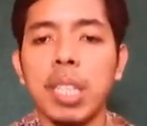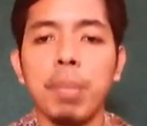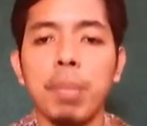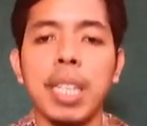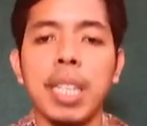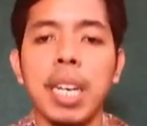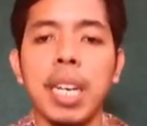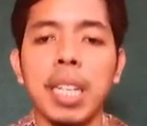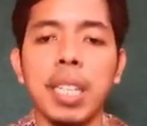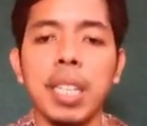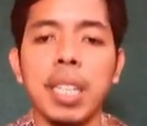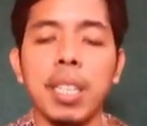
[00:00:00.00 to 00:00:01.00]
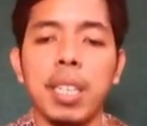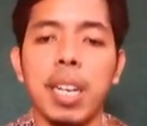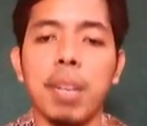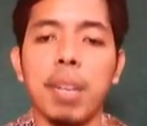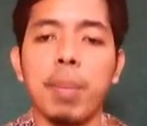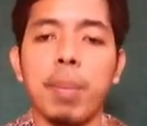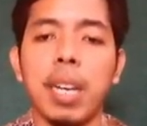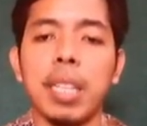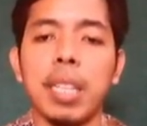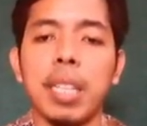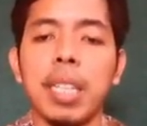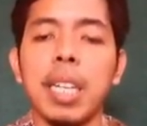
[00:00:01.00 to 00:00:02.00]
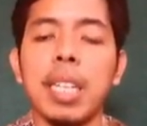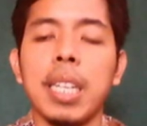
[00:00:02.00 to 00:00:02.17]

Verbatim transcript: bijari ya berarti